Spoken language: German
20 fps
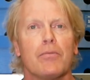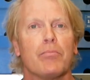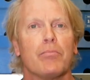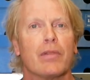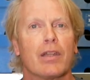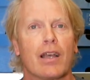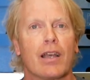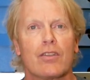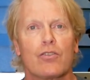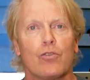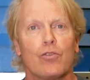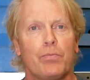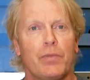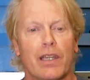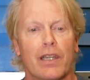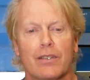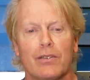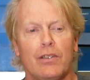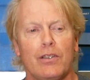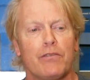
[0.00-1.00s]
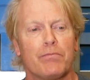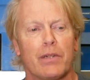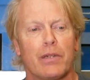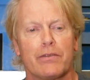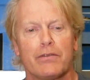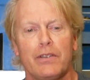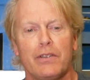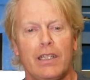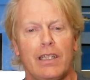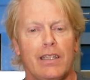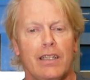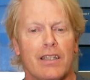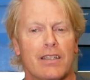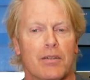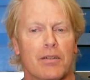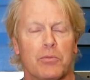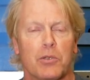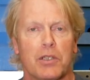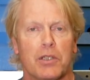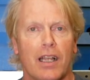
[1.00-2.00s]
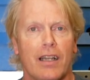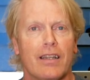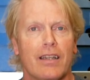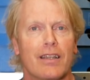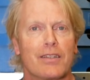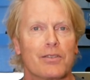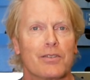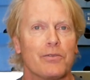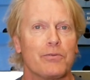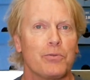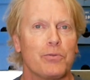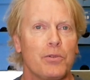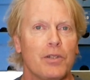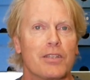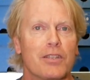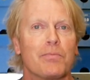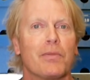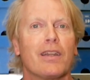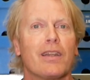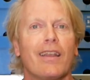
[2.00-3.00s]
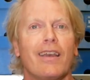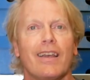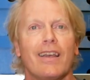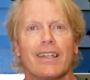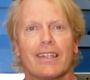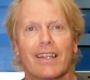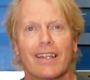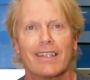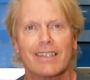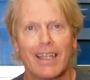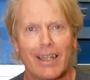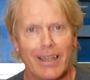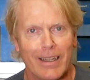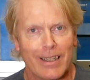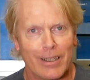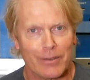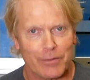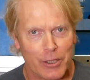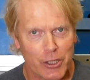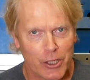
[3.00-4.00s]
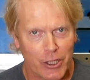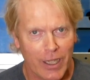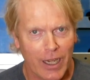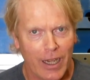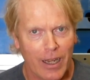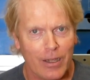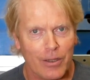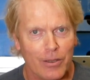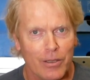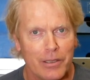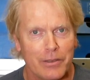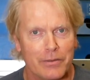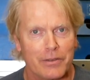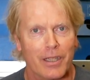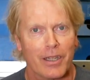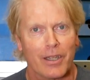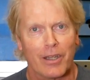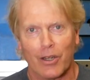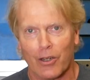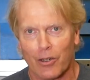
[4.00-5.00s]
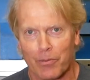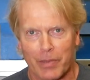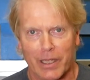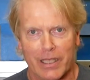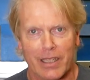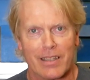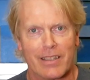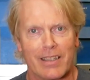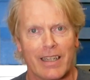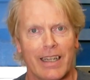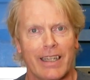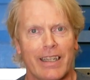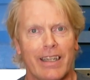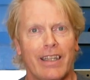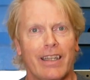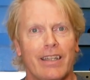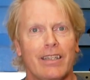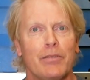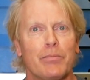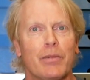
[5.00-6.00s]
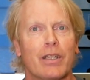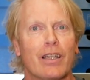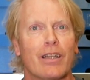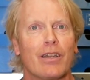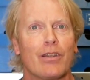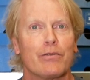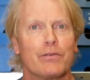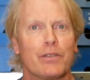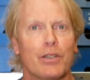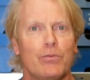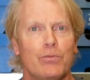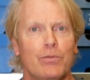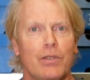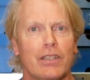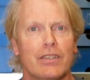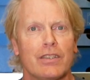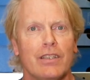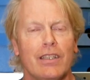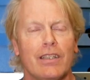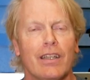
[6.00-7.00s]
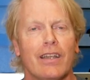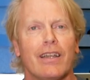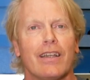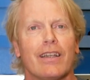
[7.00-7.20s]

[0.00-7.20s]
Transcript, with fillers: Man hat subjektiv bei vielen dieser Modelle das Gefühl, dass man tatsächlich etwas schneller läuft, auch bei den Zeiten her, die man dann auf der Uhr sieht.